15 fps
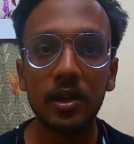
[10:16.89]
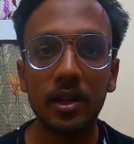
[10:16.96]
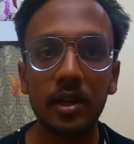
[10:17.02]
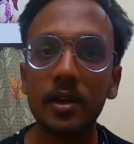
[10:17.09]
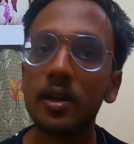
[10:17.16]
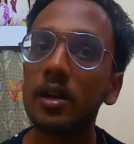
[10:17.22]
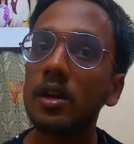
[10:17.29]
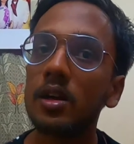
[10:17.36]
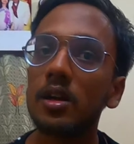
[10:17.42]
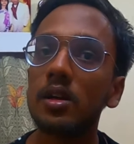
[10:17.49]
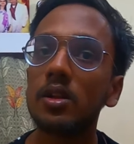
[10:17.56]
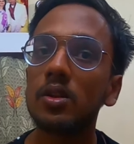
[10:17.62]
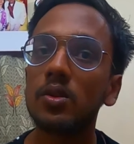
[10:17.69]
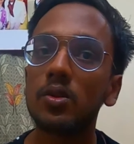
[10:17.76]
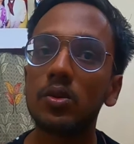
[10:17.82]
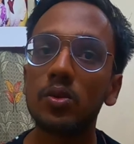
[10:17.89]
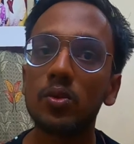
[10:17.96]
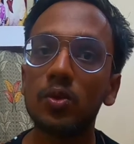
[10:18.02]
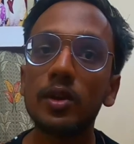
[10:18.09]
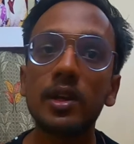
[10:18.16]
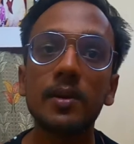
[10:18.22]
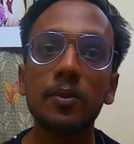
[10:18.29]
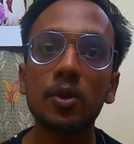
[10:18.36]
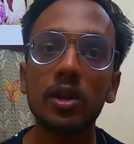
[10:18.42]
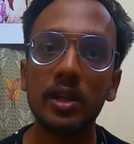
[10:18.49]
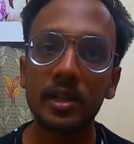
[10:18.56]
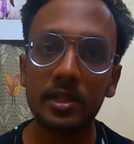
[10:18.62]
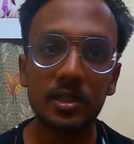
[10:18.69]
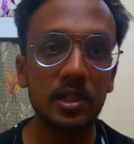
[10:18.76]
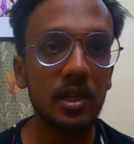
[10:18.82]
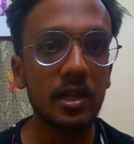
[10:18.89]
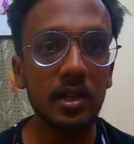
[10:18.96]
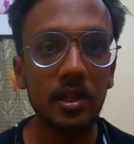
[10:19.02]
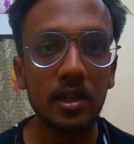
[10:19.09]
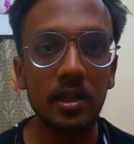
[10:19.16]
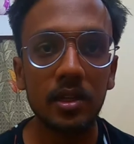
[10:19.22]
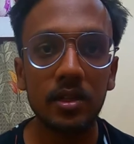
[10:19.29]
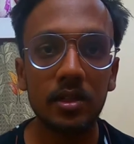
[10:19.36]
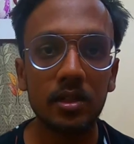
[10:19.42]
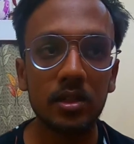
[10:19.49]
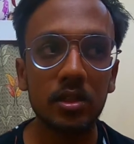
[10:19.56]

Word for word: करेगा तो वही हम लोग लेने जा रहे हैं